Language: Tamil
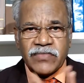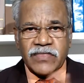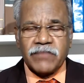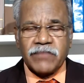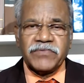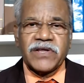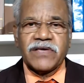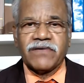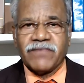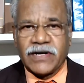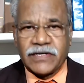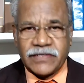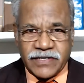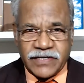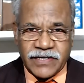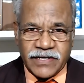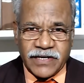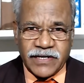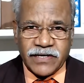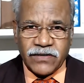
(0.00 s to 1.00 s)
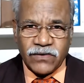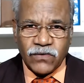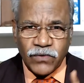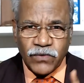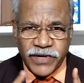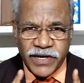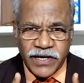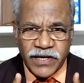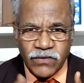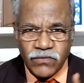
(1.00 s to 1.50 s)
நம்முடைய வாழ்க்கையில
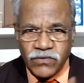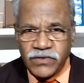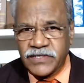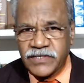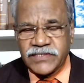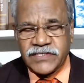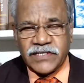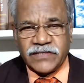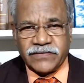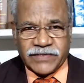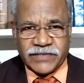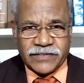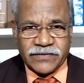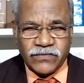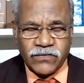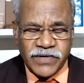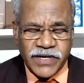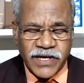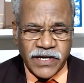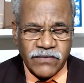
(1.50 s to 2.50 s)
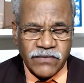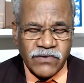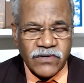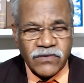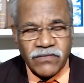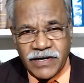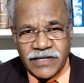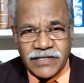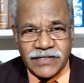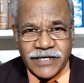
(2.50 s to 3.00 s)
ஒரே ஒரு ஜீவன் ஒரே ஒரு
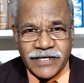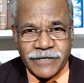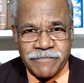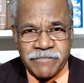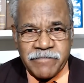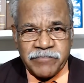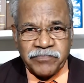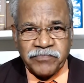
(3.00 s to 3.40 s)
வாழ்க்கை